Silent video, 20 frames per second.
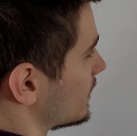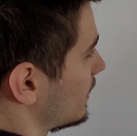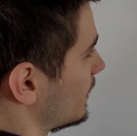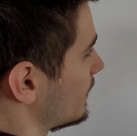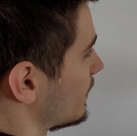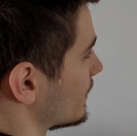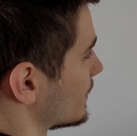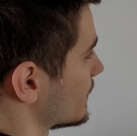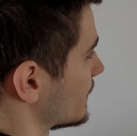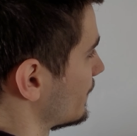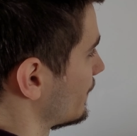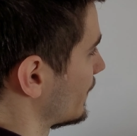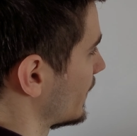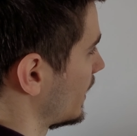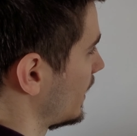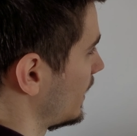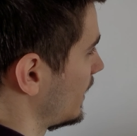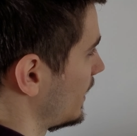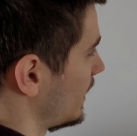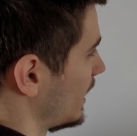Leiters.
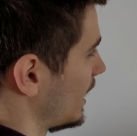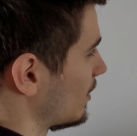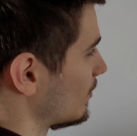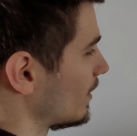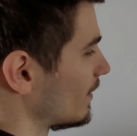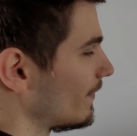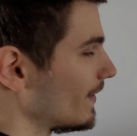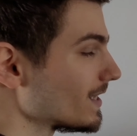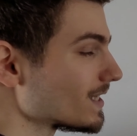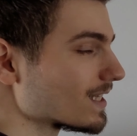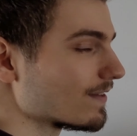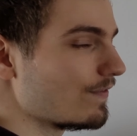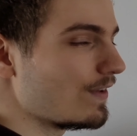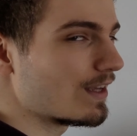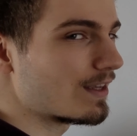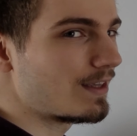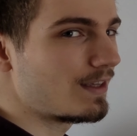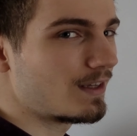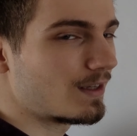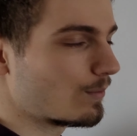Aber was
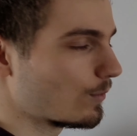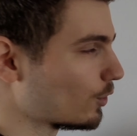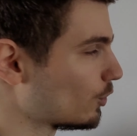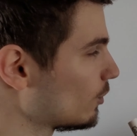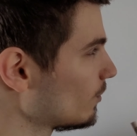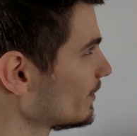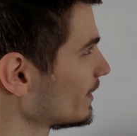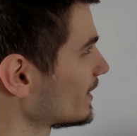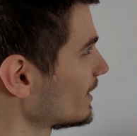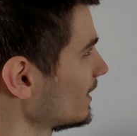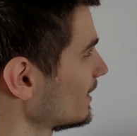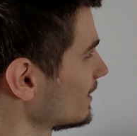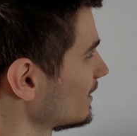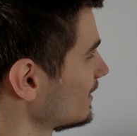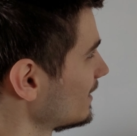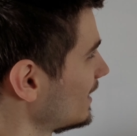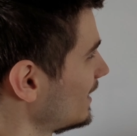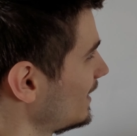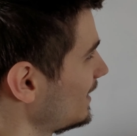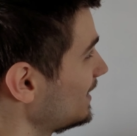wir hier im Genauen
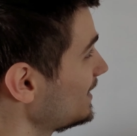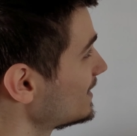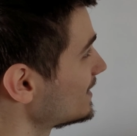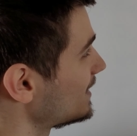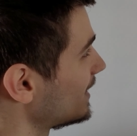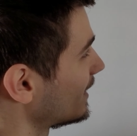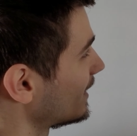betrachten, ist